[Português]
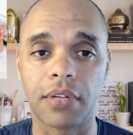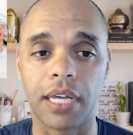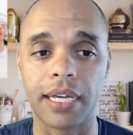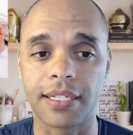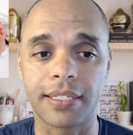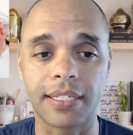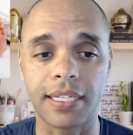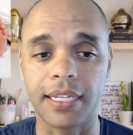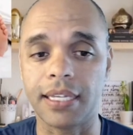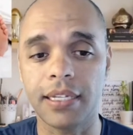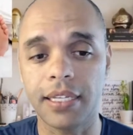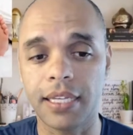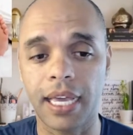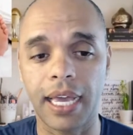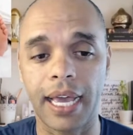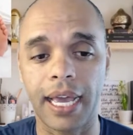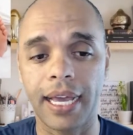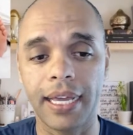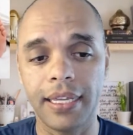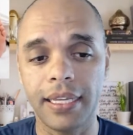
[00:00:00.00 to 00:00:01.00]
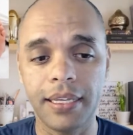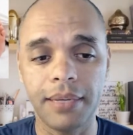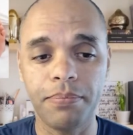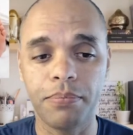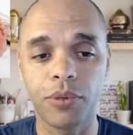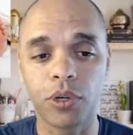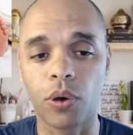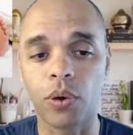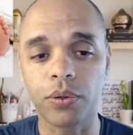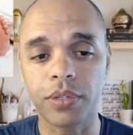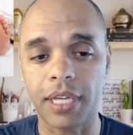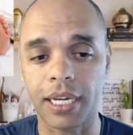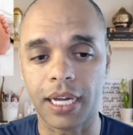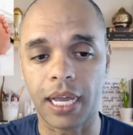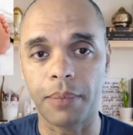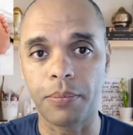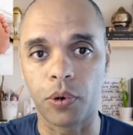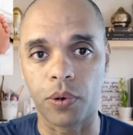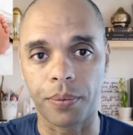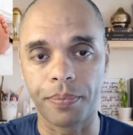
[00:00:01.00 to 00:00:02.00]
É assim que é e pronto e
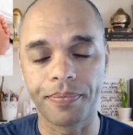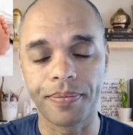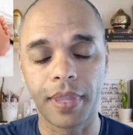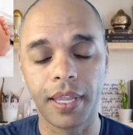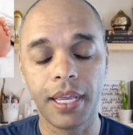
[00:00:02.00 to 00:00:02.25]
acabou.